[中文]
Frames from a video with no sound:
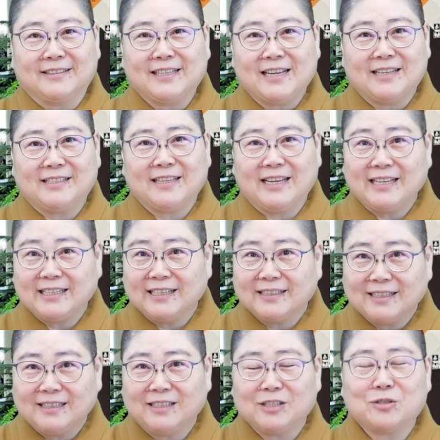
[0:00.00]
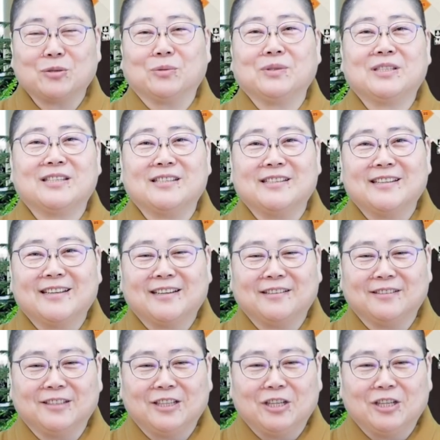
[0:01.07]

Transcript: 这一些一颗颗的种子哦，